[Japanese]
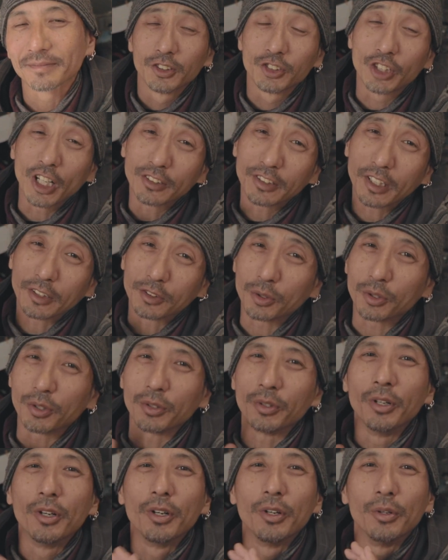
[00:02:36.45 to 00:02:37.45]
じゃあ早
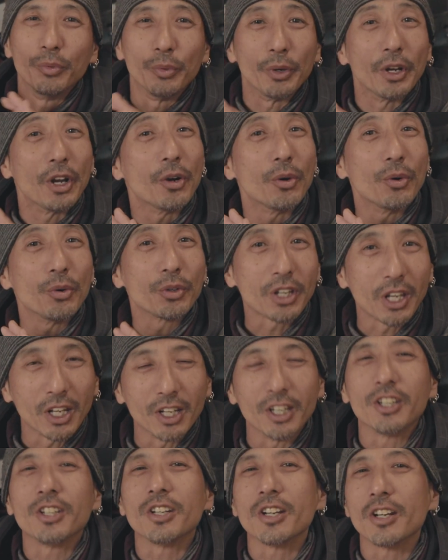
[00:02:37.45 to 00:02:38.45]
速、Real
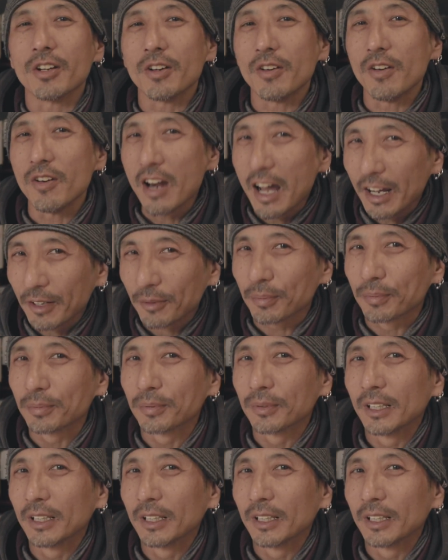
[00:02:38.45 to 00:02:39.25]
Canadian Life